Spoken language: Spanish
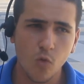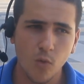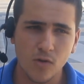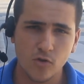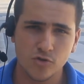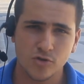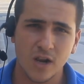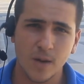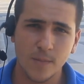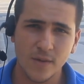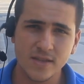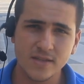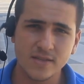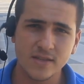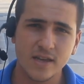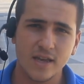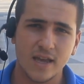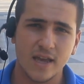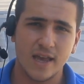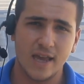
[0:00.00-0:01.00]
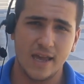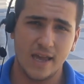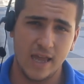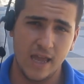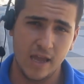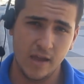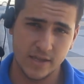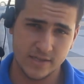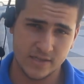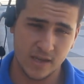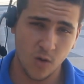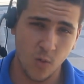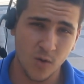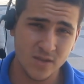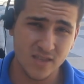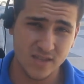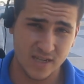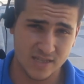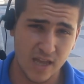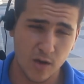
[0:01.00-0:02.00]
solamente eh, se
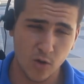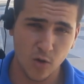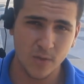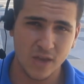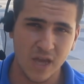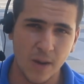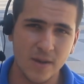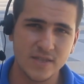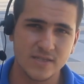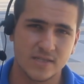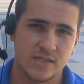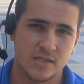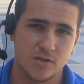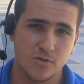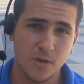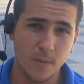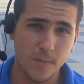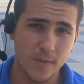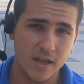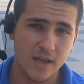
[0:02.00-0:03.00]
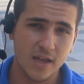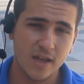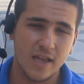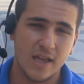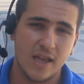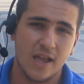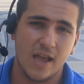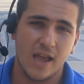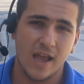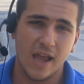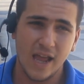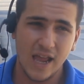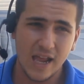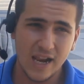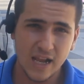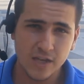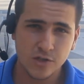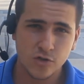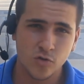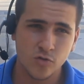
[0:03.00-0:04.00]
encuentra atrasada económicamente, sino también
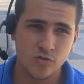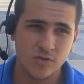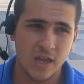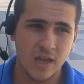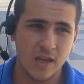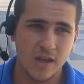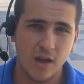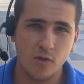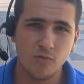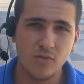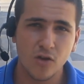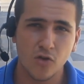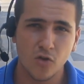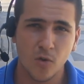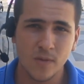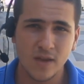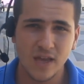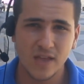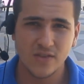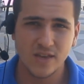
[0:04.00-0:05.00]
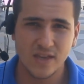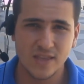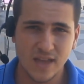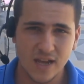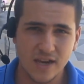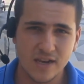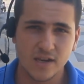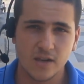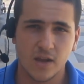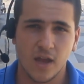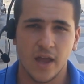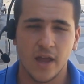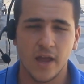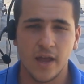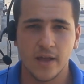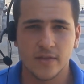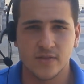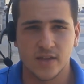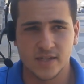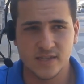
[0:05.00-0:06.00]
el hecho de una economía digital,
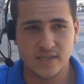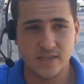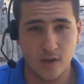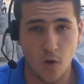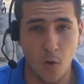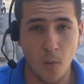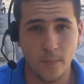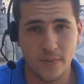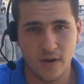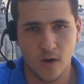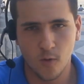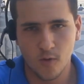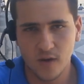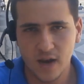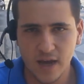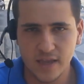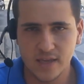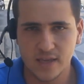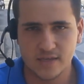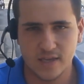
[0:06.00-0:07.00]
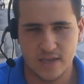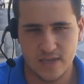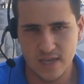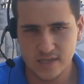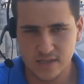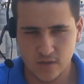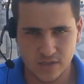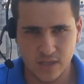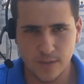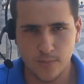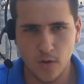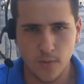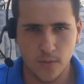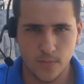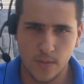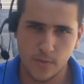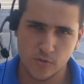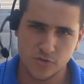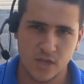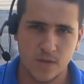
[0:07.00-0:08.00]
eh, de hacer compras online y ese, tipo
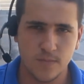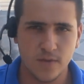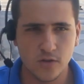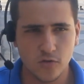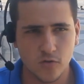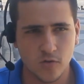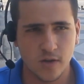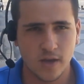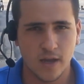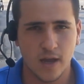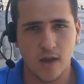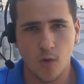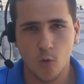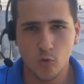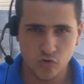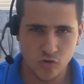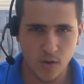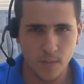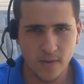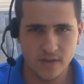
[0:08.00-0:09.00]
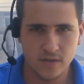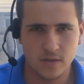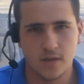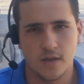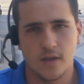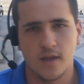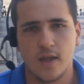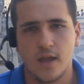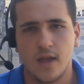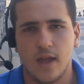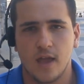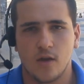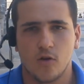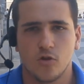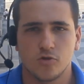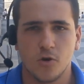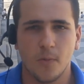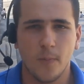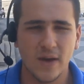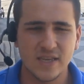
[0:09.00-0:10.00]
de, procedimientos que usualmente
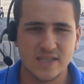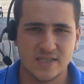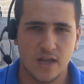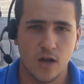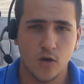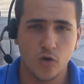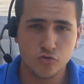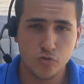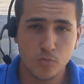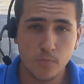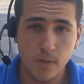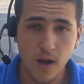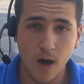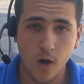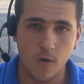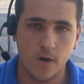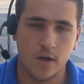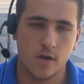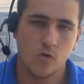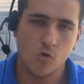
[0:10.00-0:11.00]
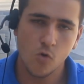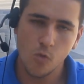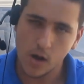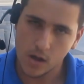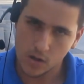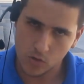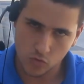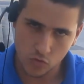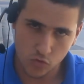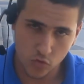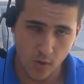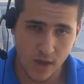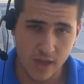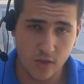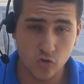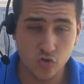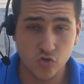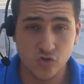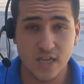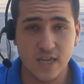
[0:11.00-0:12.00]
en otros países están acostumbrados, en Cuba no,
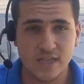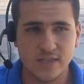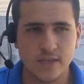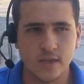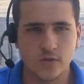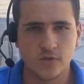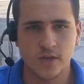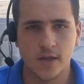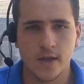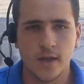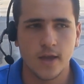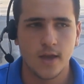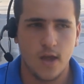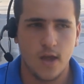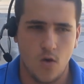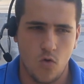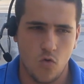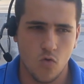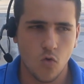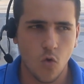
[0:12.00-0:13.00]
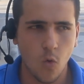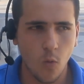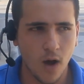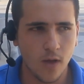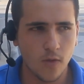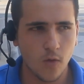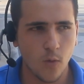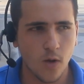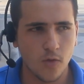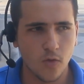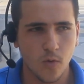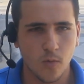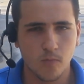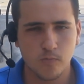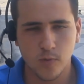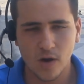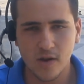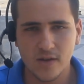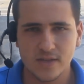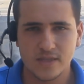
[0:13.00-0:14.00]
es, no sucede así. Entonces, un cubano cuando
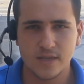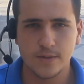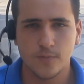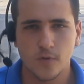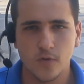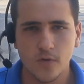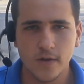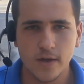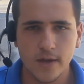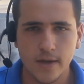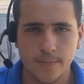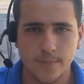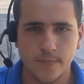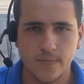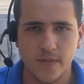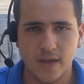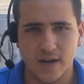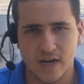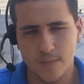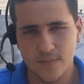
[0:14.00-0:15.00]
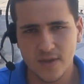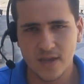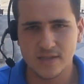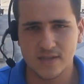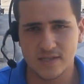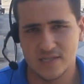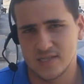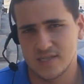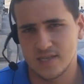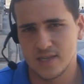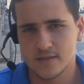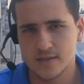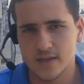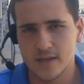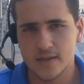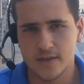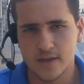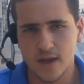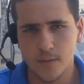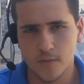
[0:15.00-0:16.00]
prueba este tipo de, herramientas se
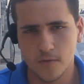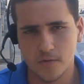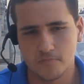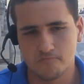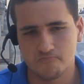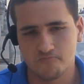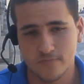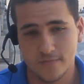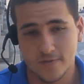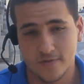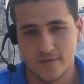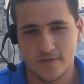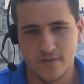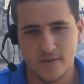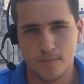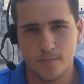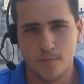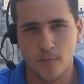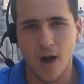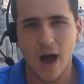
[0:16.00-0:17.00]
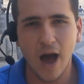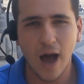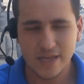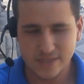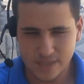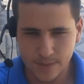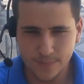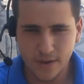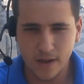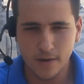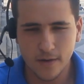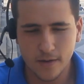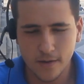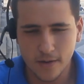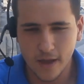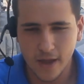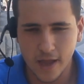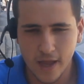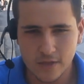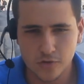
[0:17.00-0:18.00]
siente, digamos, ha
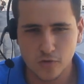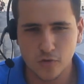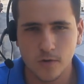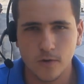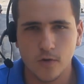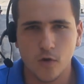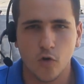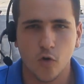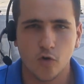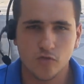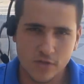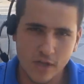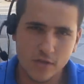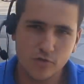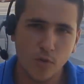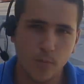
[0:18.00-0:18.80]
siempre hecho contento,